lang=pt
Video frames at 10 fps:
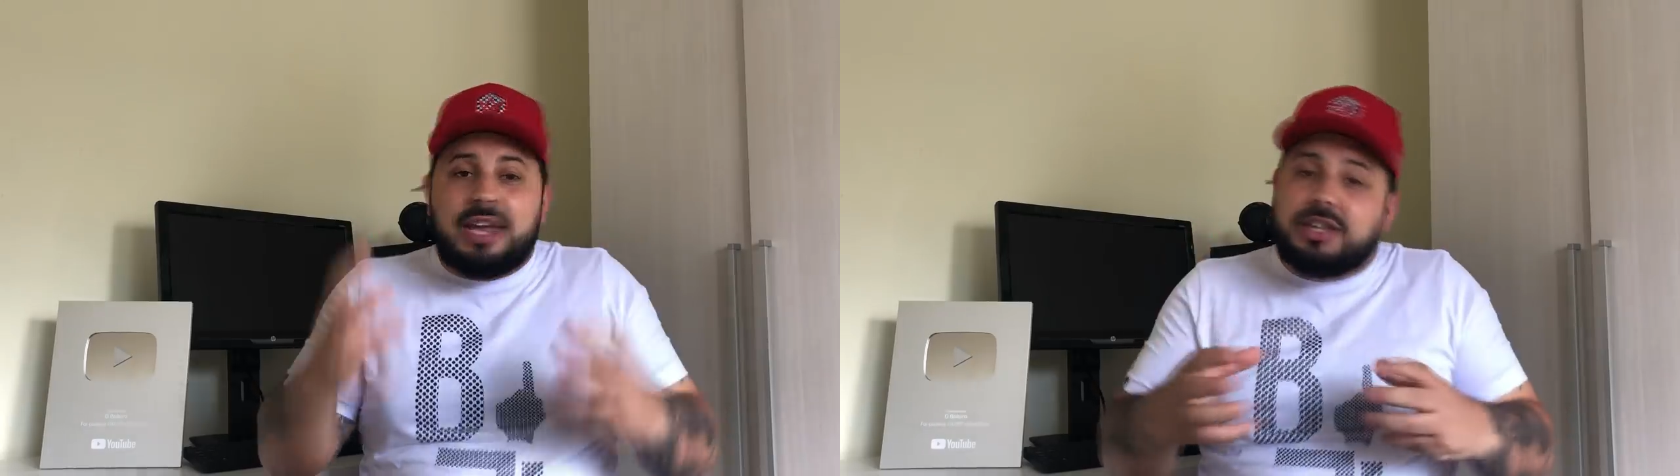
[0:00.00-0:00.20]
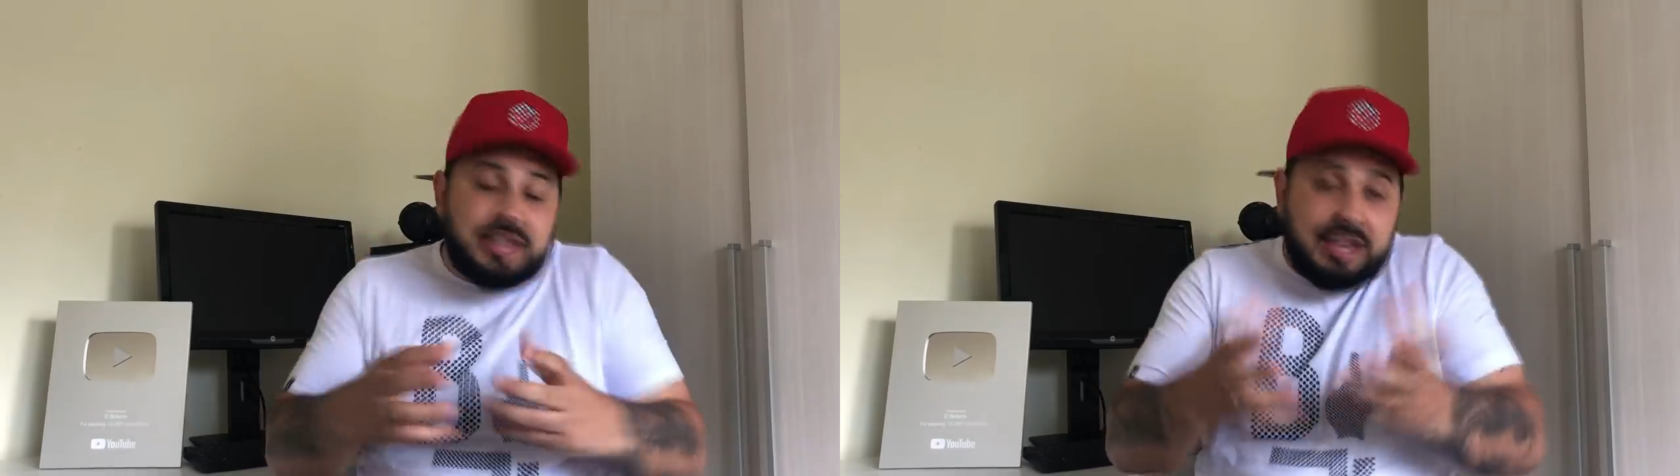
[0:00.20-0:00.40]
A
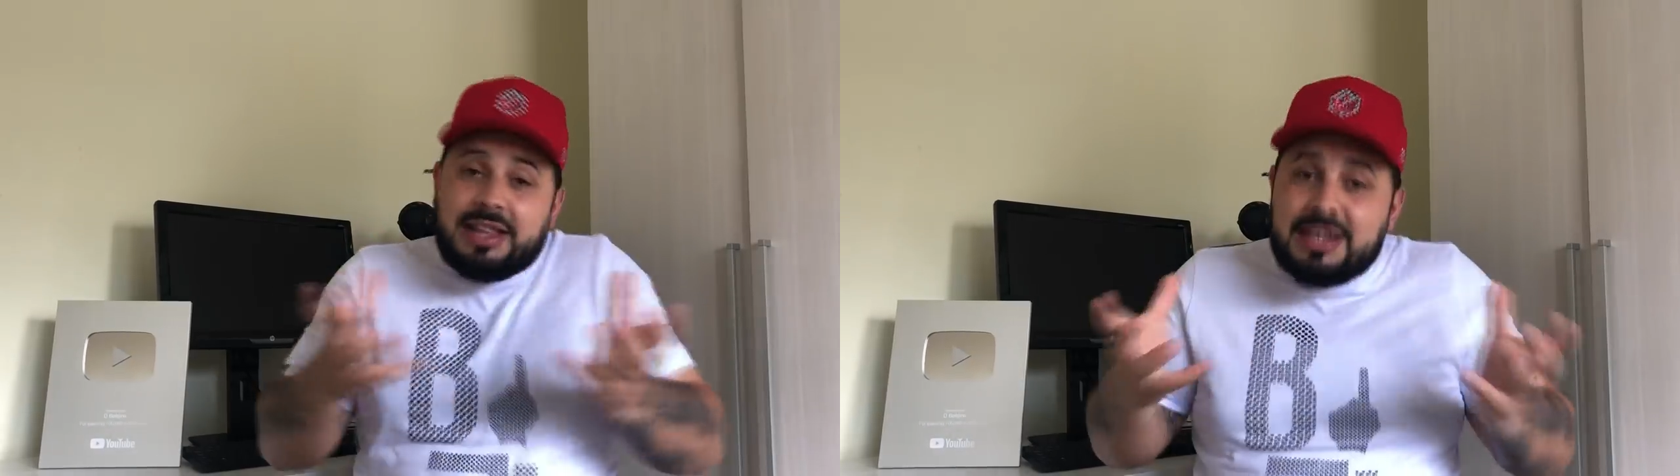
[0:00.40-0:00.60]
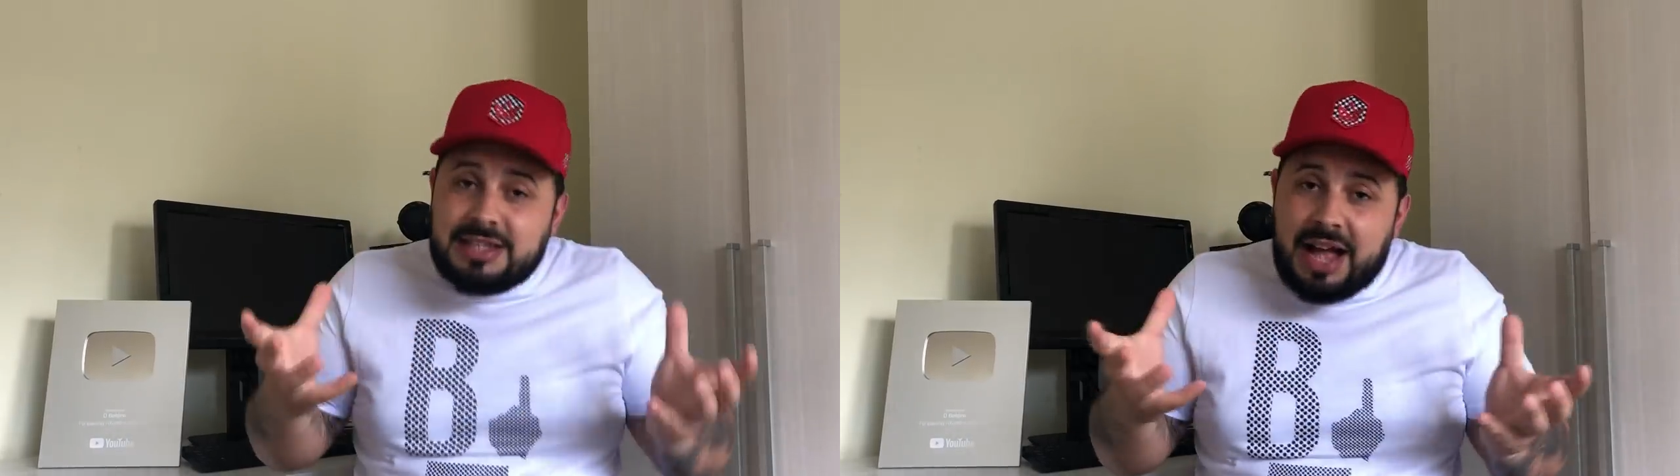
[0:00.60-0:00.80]
gente tem que
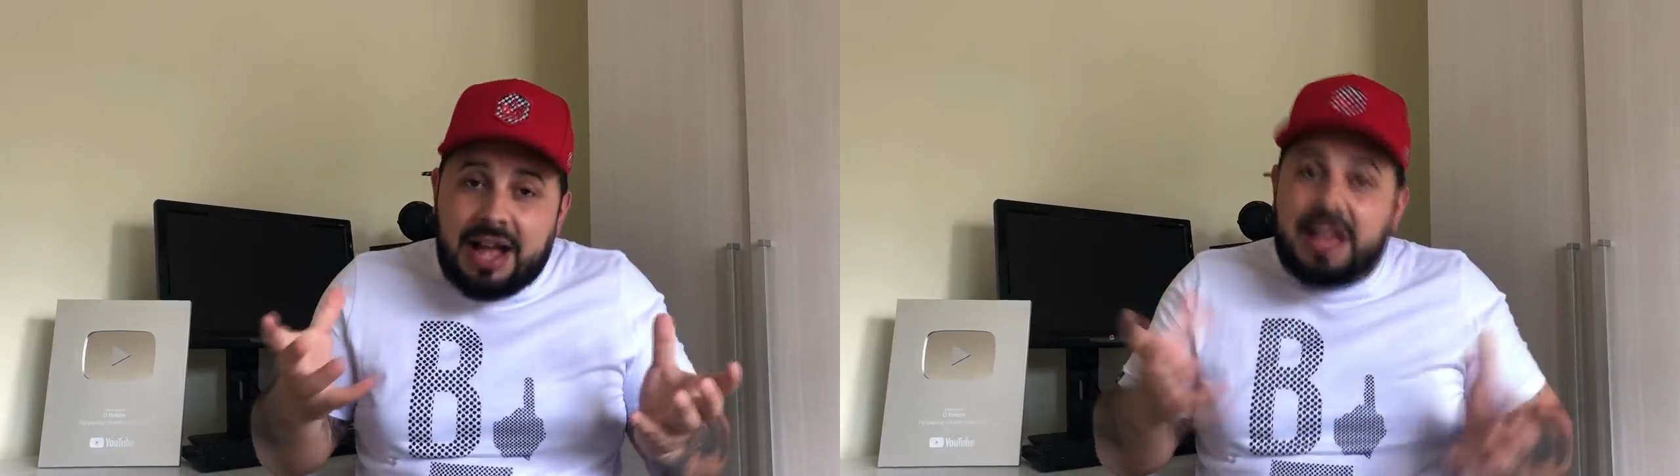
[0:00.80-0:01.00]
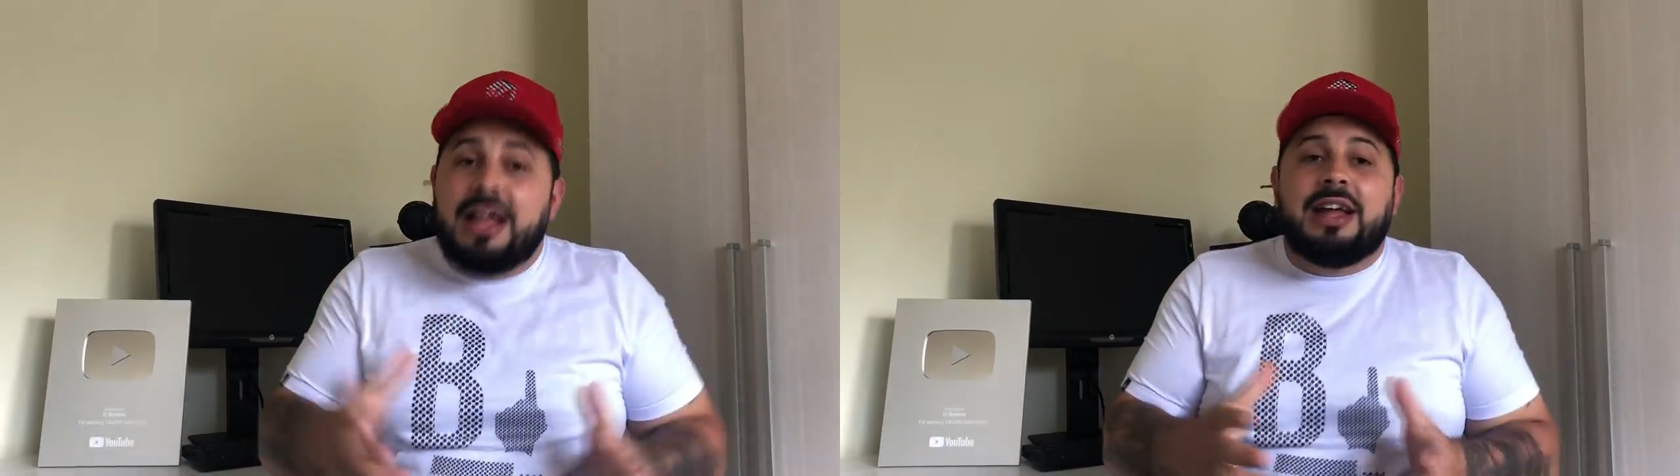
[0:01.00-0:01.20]

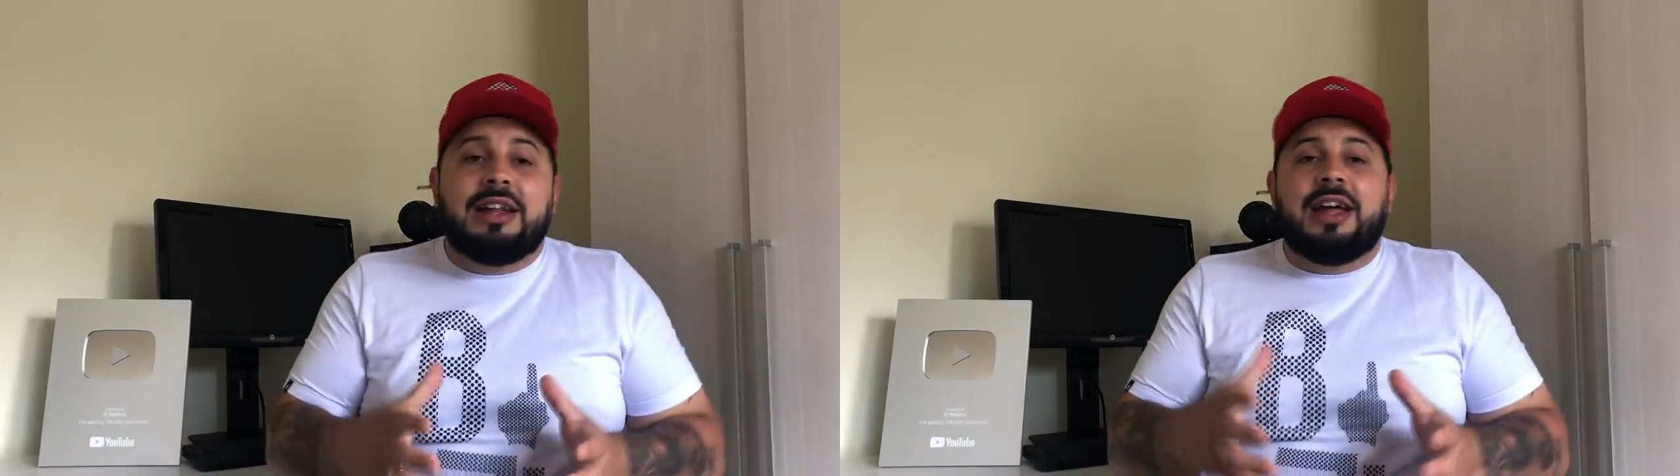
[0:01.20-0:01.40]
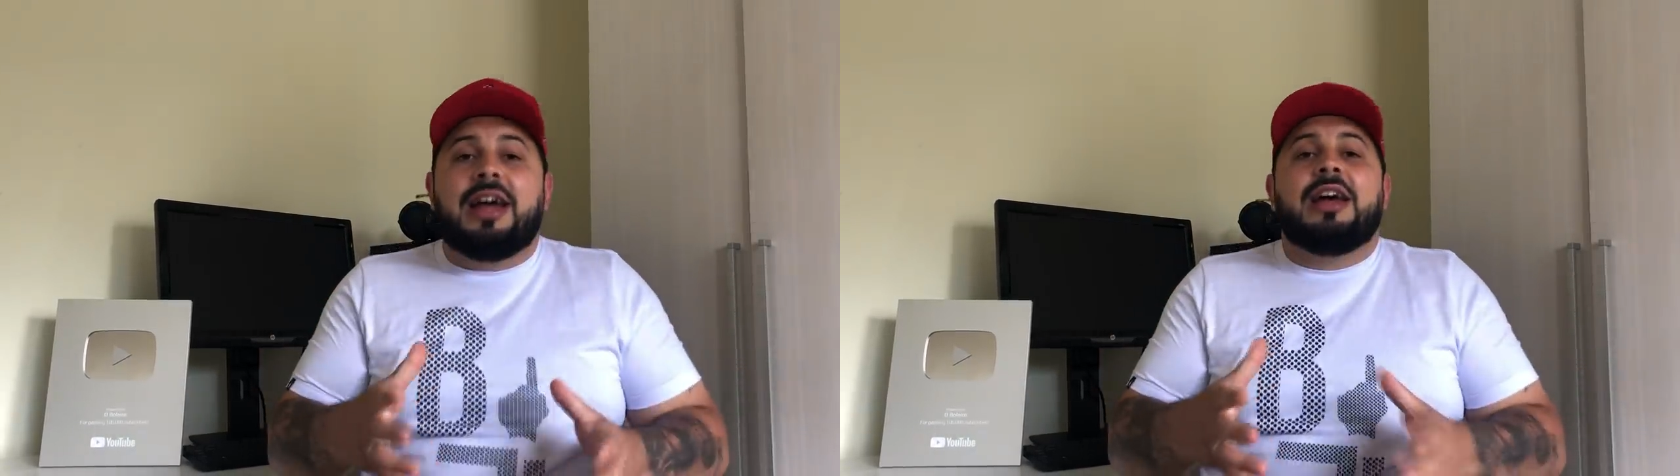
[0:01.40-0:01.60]
testar,
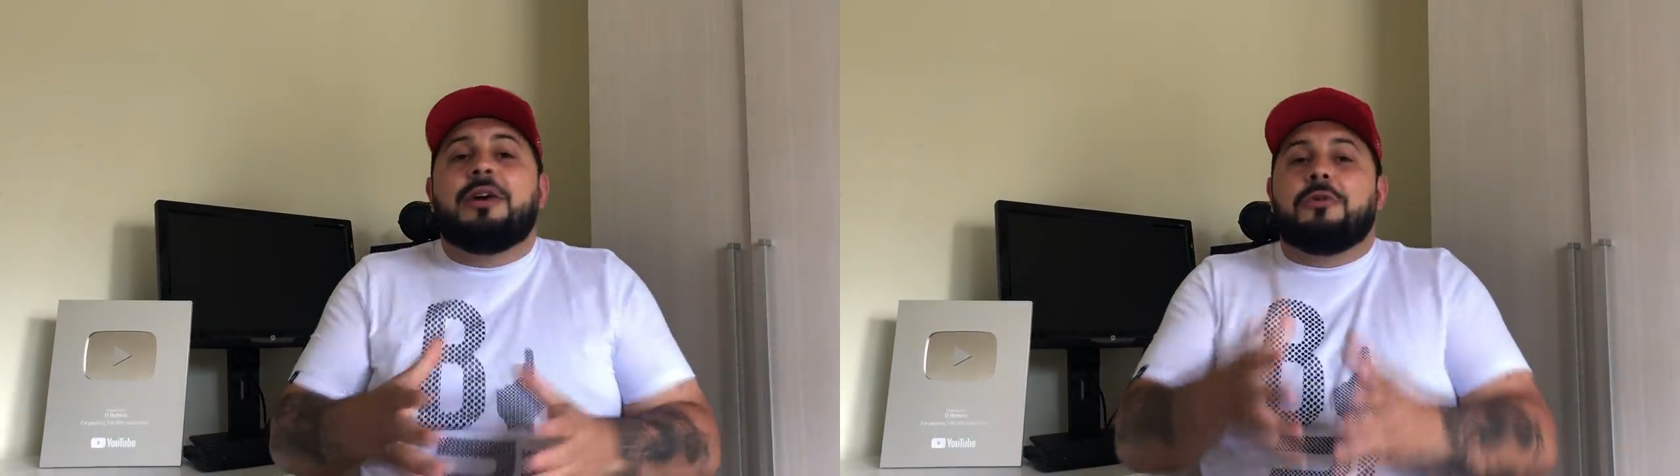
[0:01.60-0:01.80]
né?